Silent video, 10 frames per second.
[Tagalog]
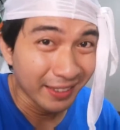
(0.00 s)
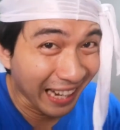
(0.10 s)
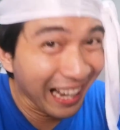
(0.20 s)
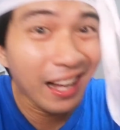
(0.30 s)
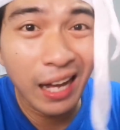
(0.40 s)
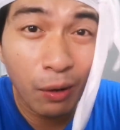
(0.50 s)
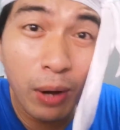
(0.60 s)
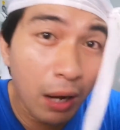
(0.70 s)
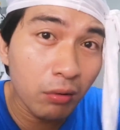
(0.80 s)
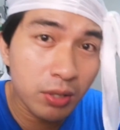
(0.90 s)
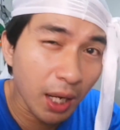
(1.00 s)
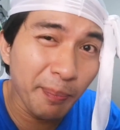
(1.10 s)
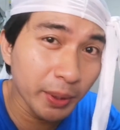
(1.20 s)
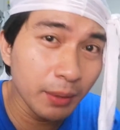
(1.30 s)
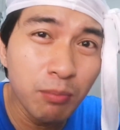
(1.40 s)
Naaawa ako sa
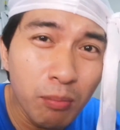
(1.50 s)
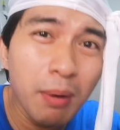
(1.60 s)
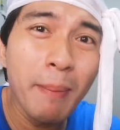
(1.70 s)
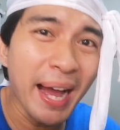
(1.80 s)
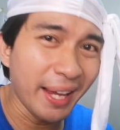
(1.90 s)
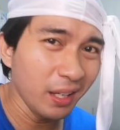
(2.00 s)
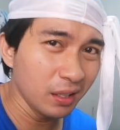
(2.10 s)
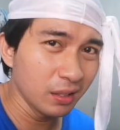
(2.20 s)
kapatid mong babae